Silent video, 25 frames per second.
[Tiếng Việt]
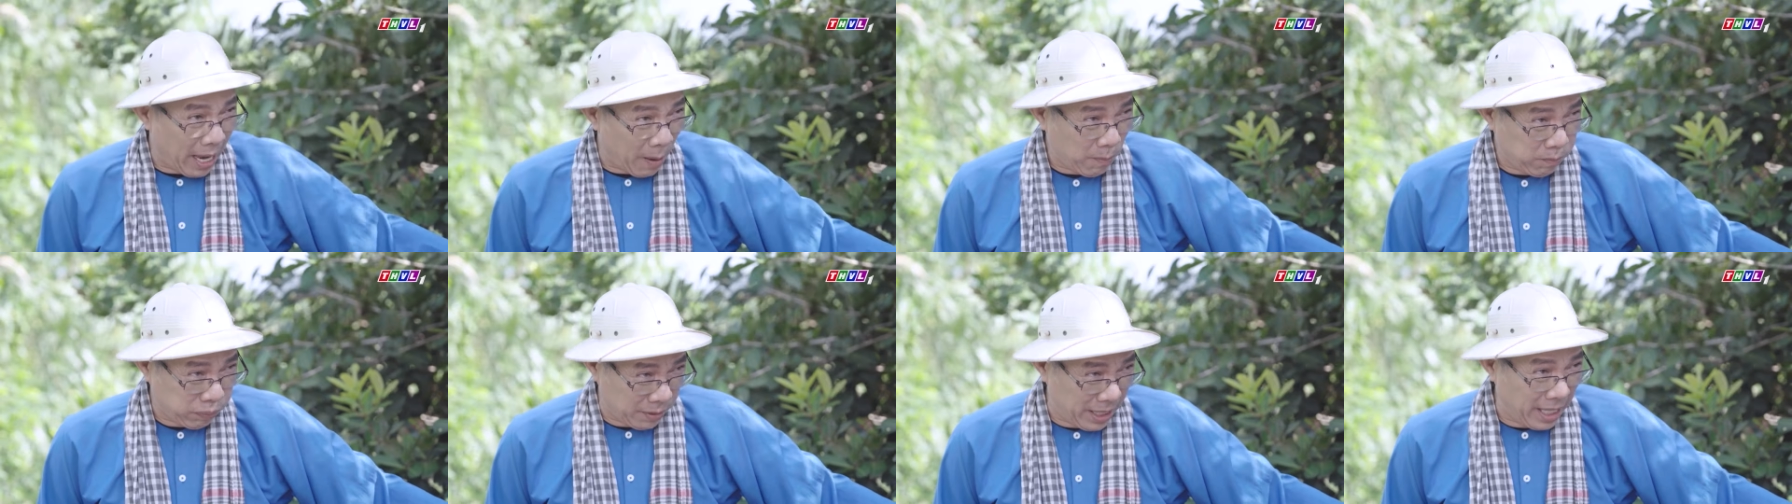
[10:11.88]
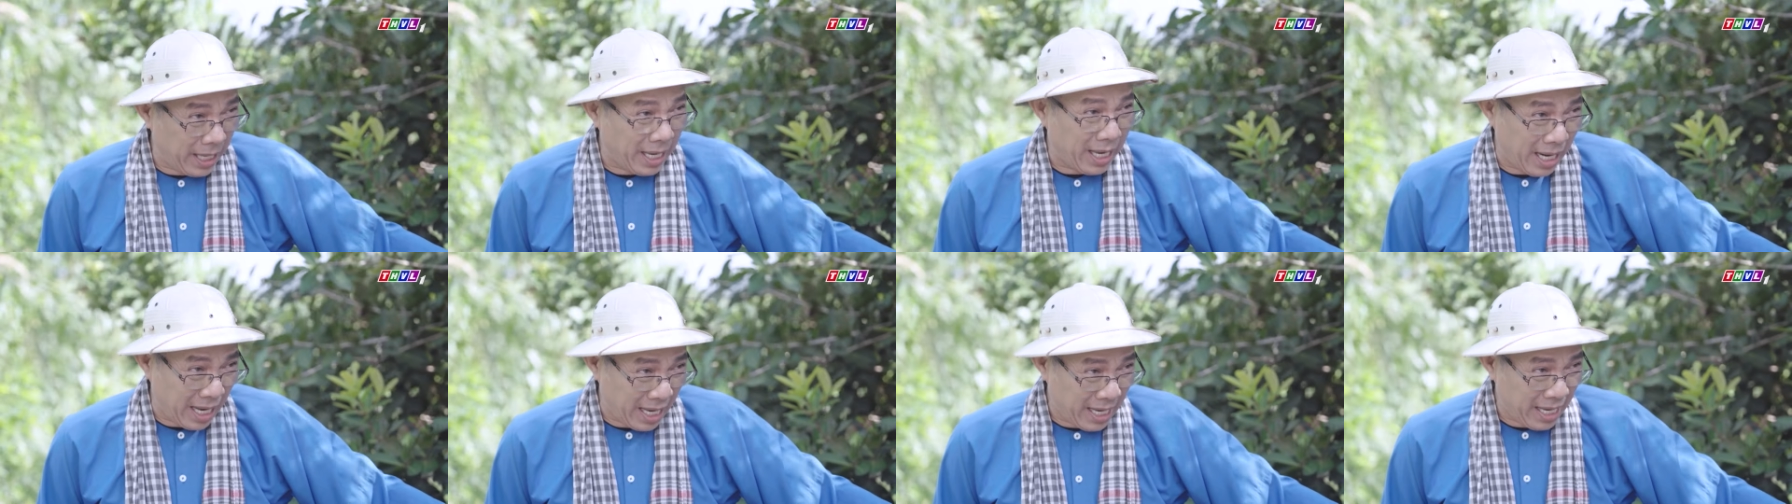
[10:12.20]
đi học
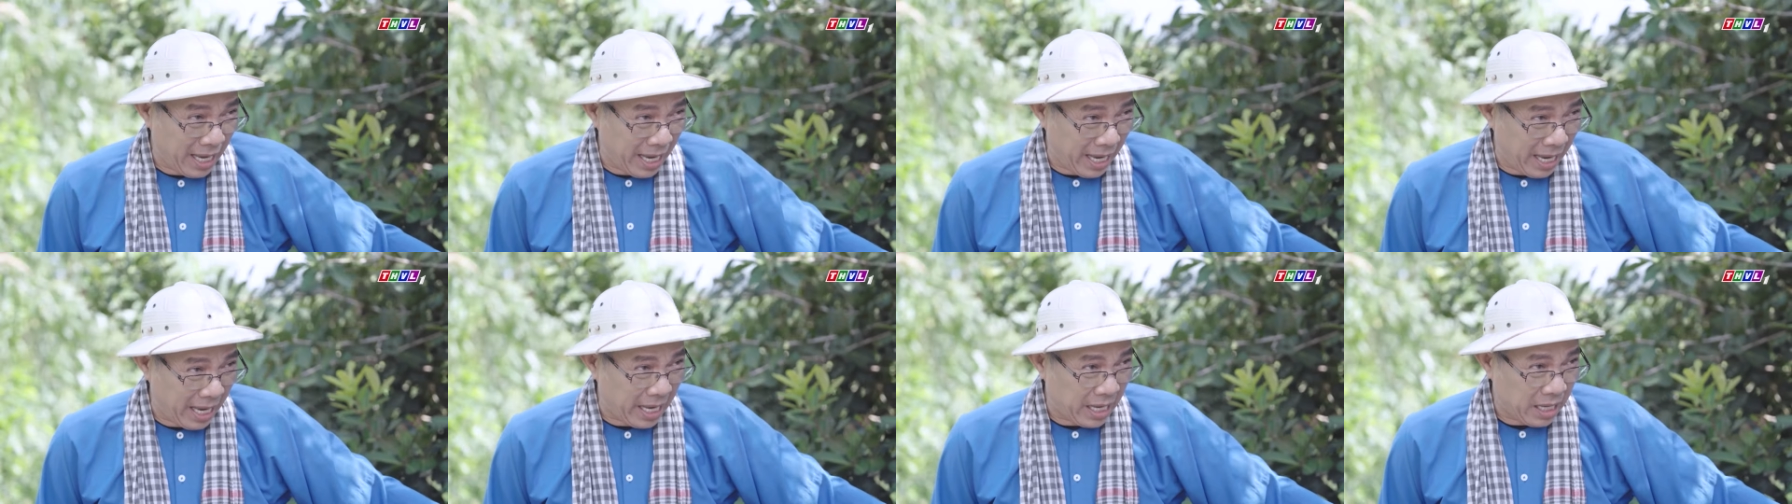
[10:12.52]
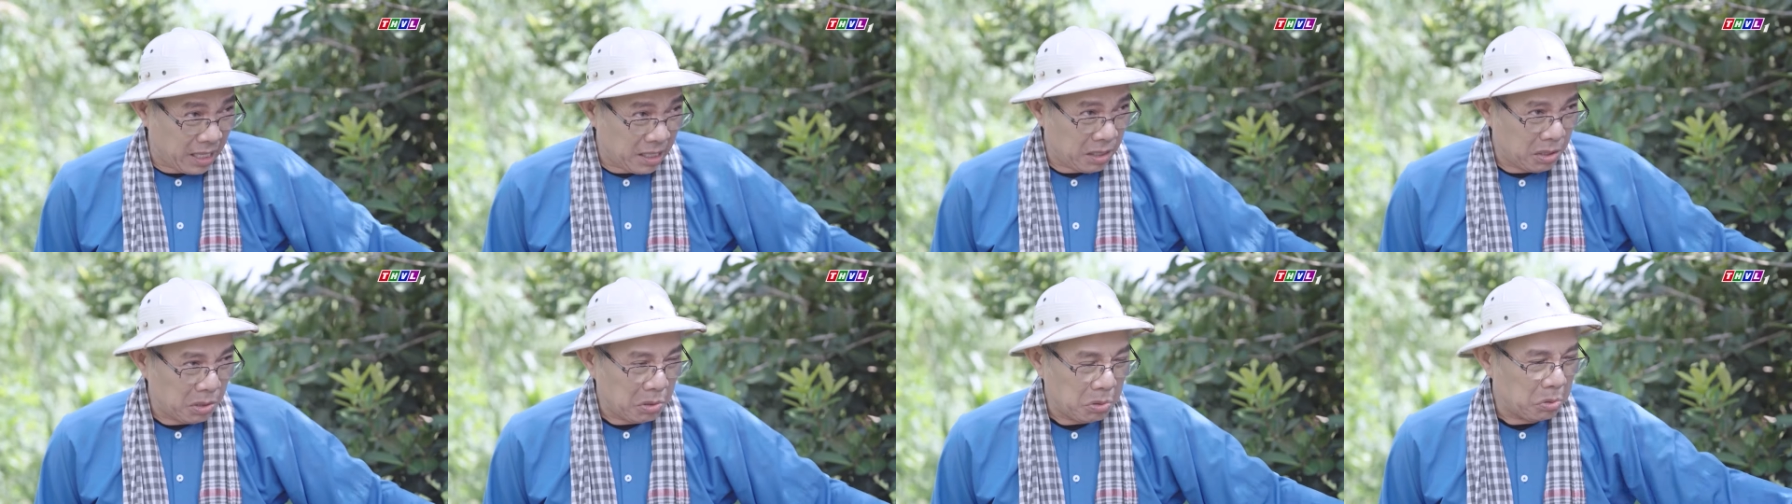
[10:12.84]
về đó
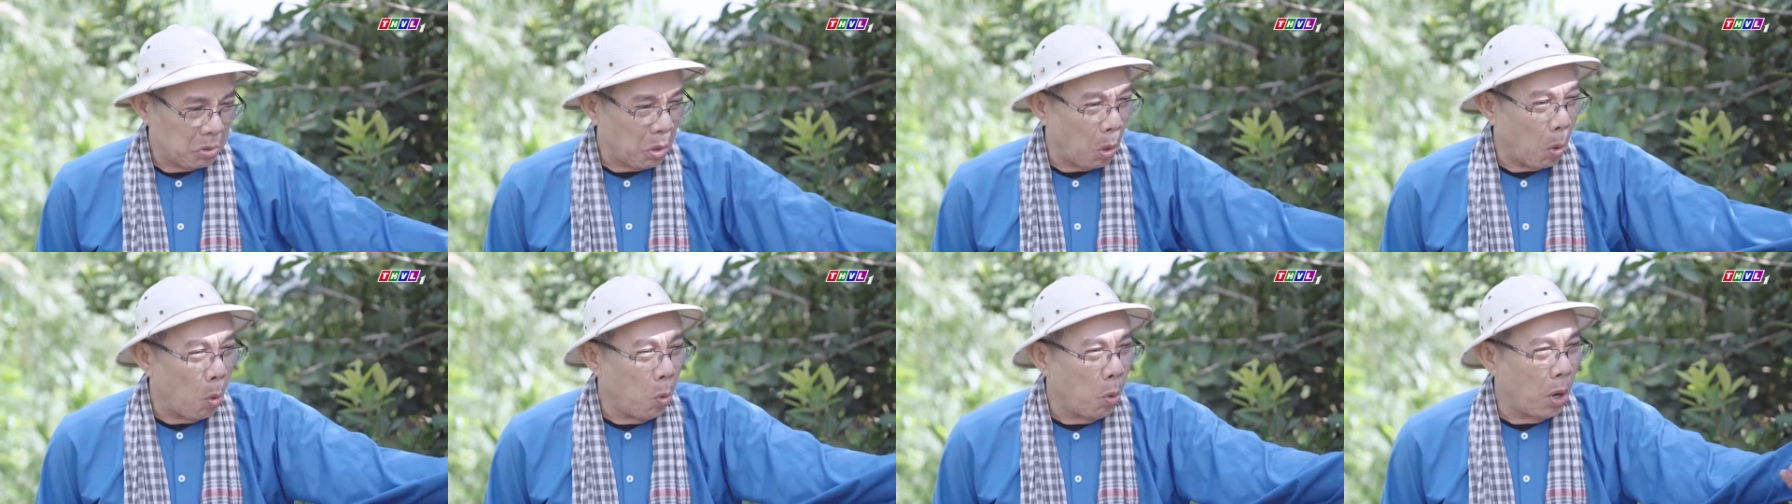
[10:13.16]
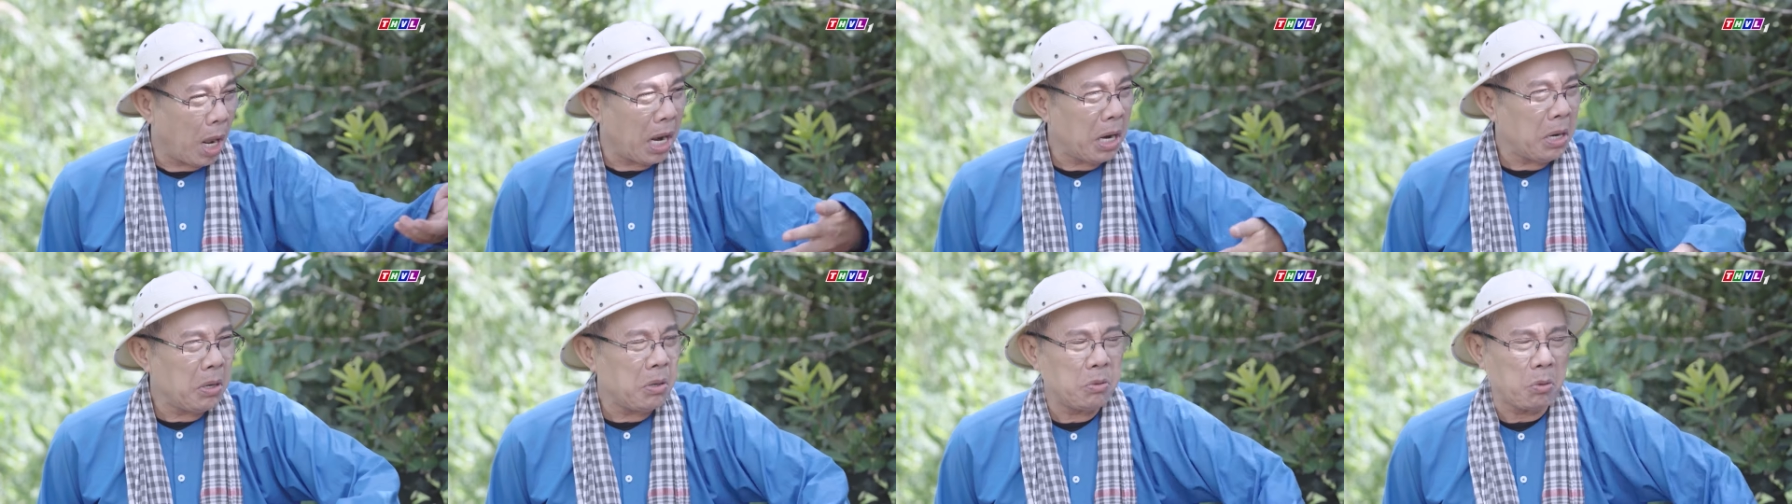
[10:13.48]
nha
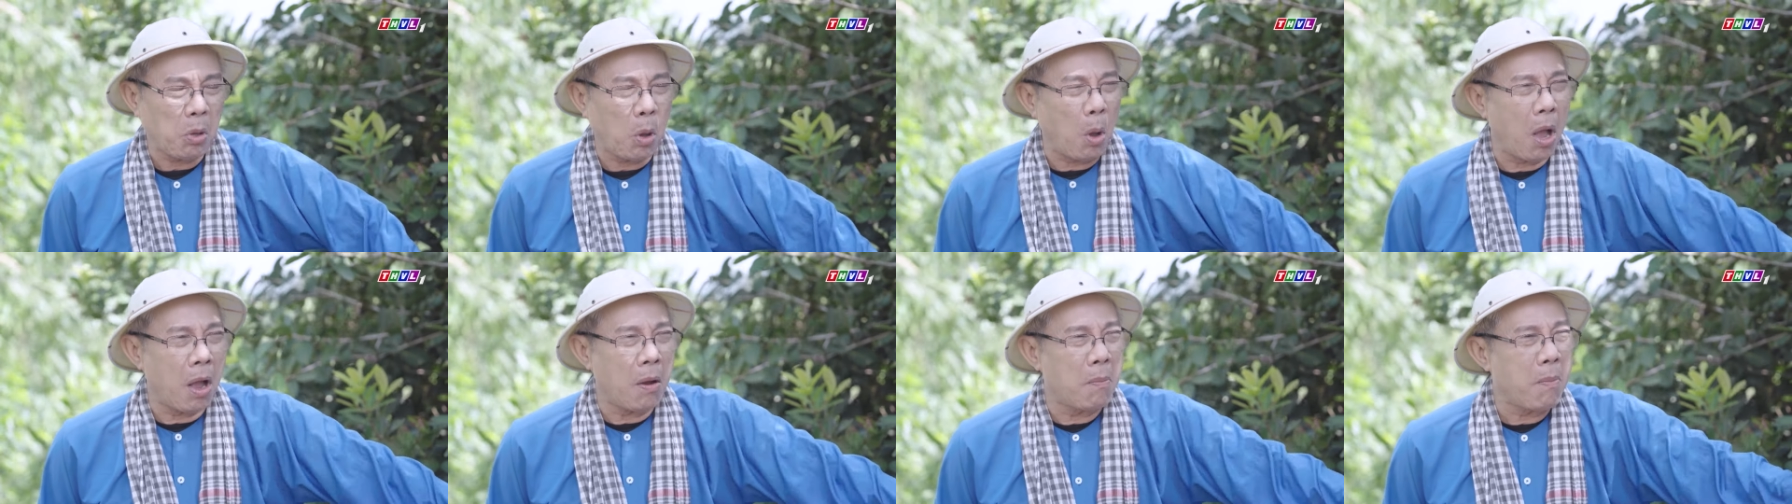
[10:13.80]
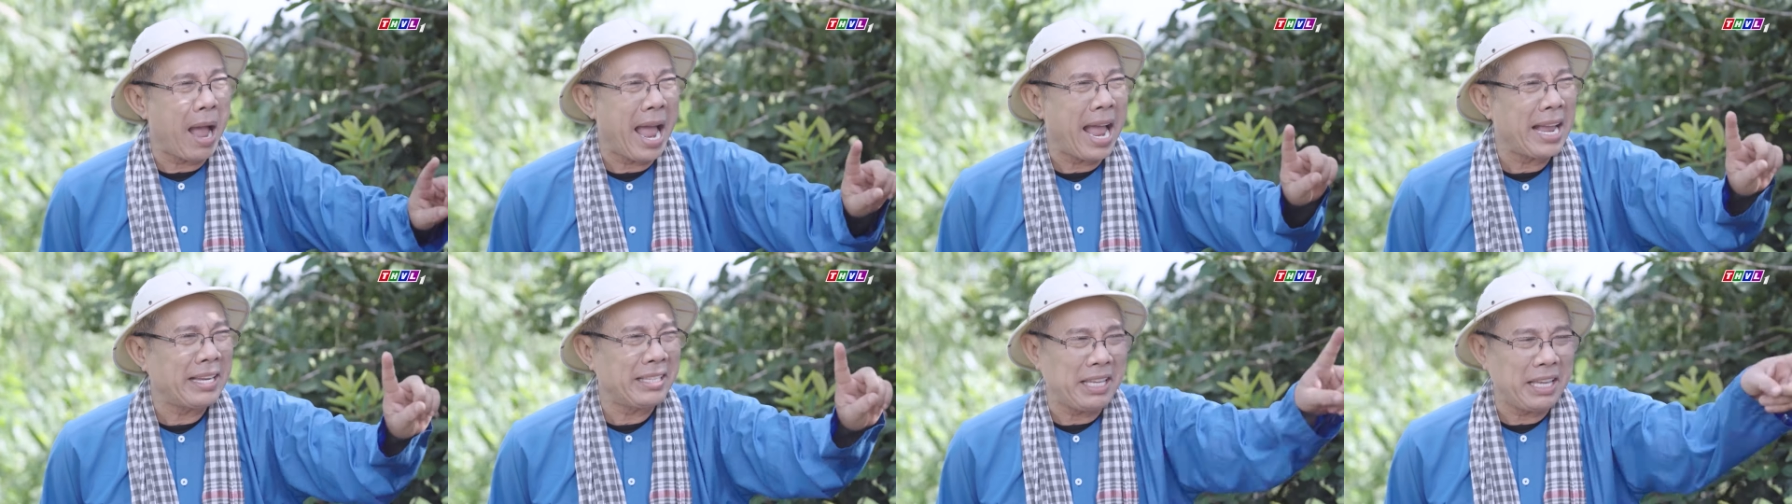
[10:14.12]
tụ lại
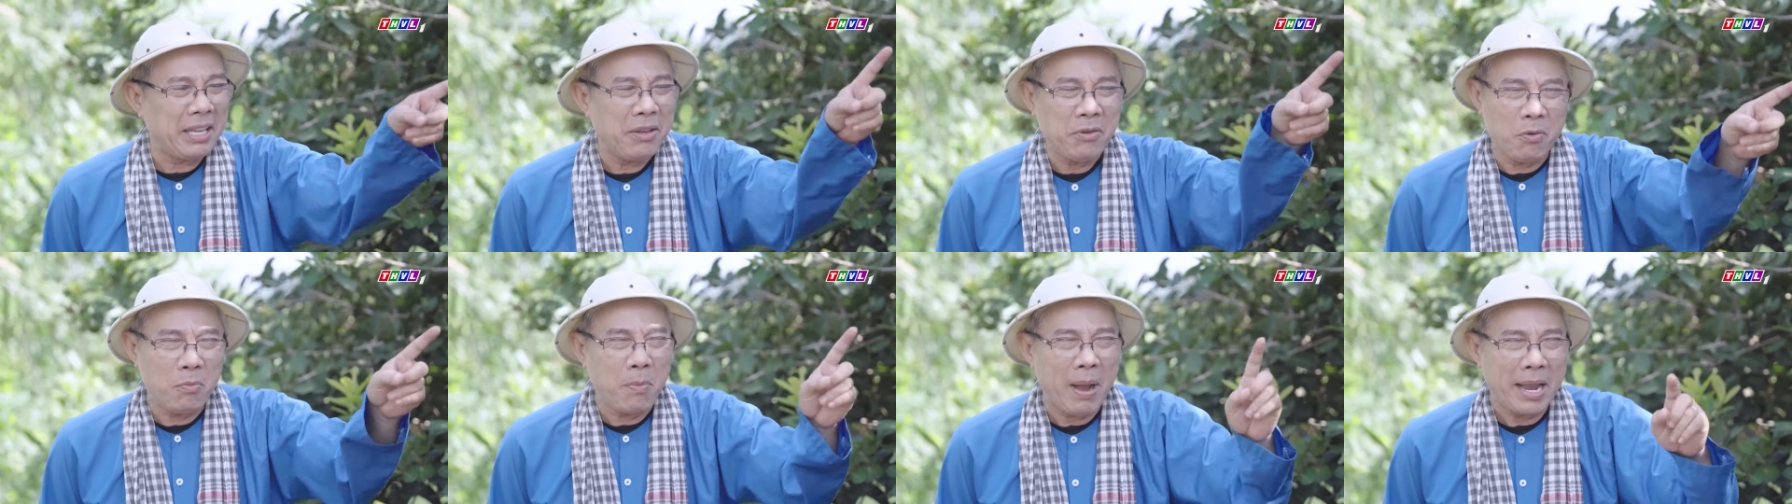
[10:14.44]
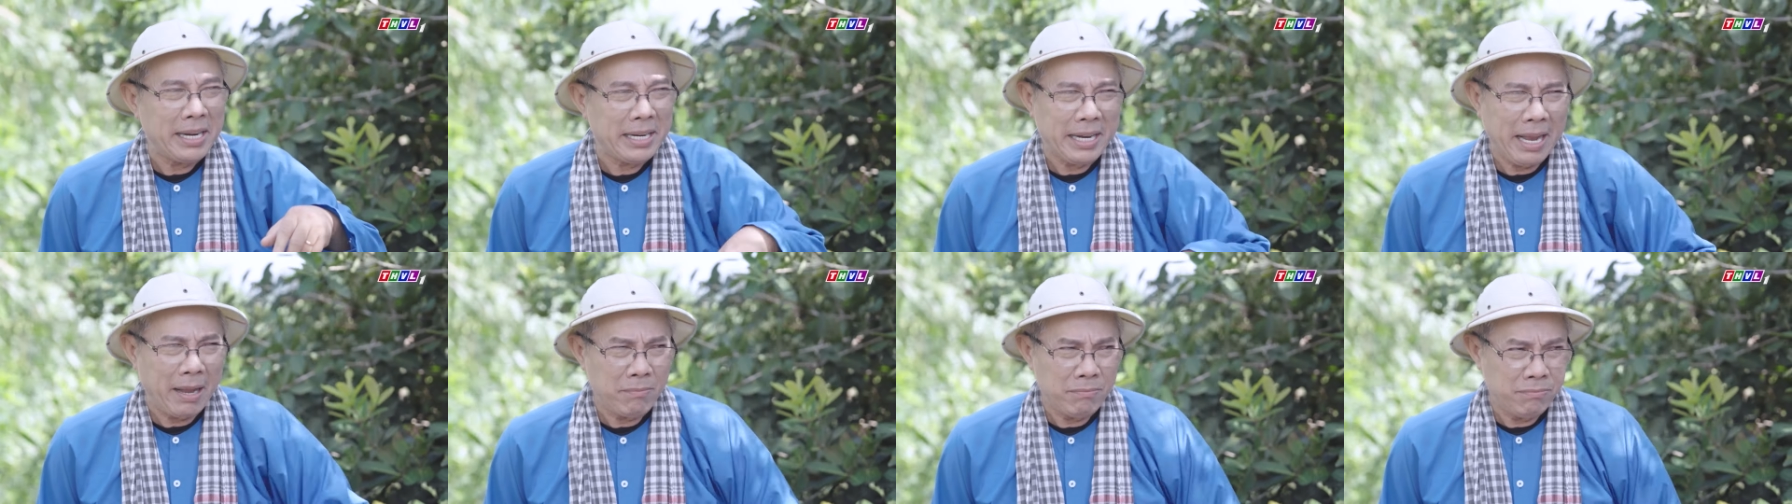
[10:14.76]
toàn bàn chuyện của
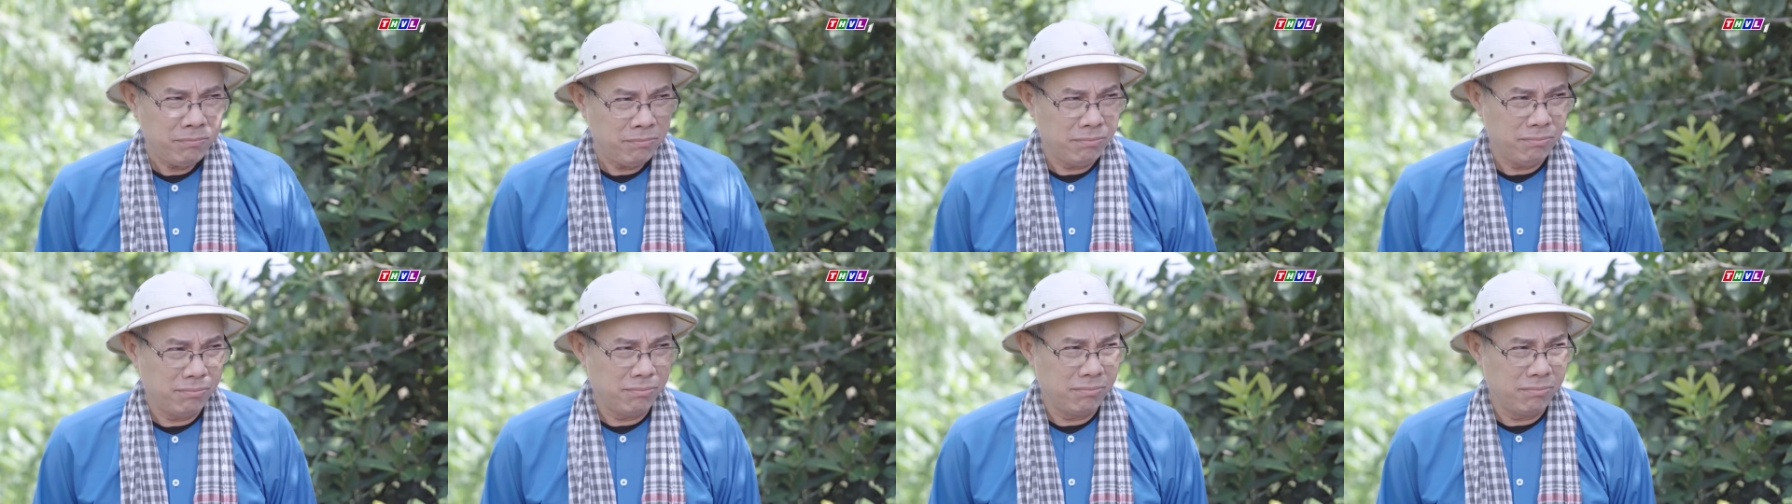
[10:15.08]
bay không